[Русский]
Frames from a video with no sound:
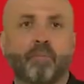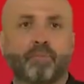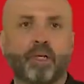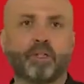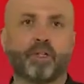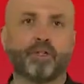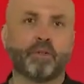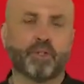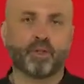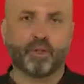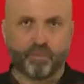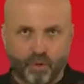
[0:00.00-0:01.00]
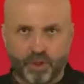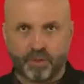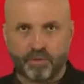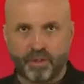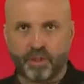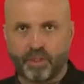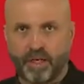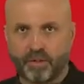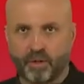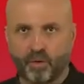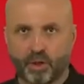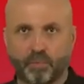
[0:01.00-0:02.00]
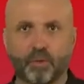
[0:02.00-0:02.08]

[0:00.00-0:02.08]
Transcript: 1989 год.